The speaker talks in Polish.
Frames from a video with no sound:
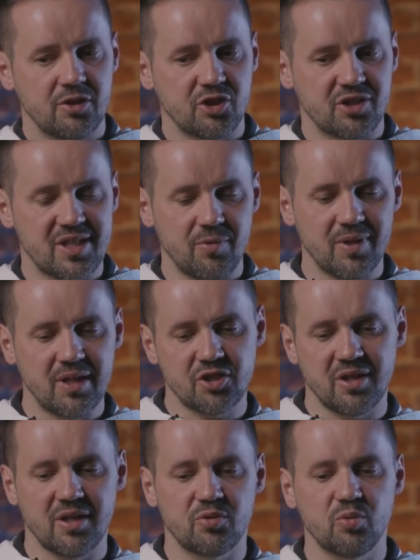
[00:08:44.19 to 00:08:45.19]
że cała
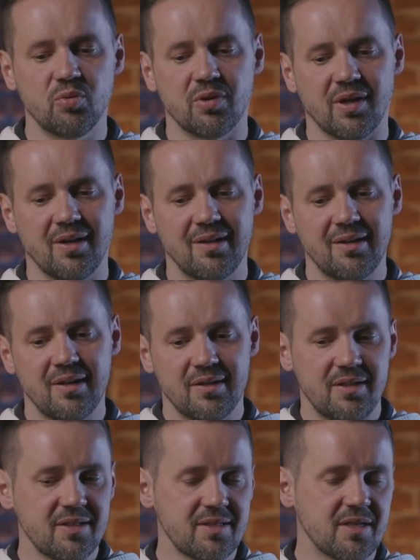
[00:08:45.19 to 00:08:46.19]
nasza natura
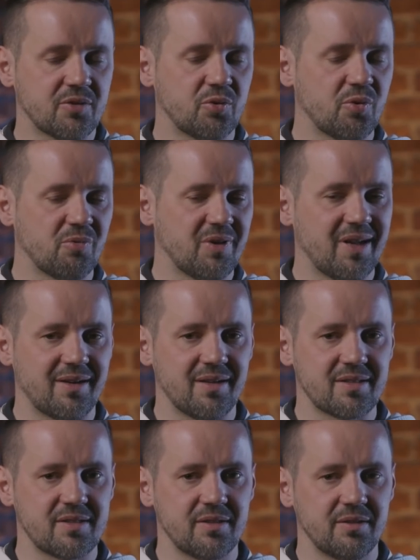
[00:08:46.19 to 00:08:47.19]
jest naturą
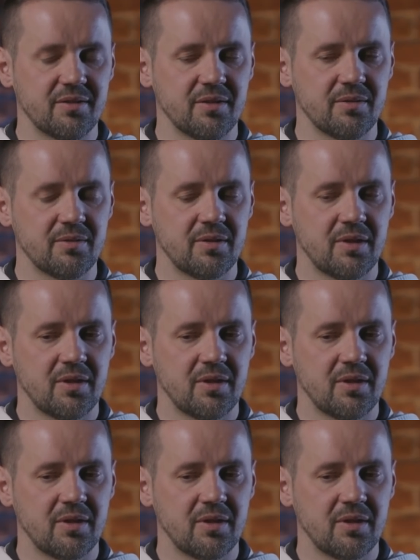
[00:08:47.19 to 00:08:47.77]
narracyjną,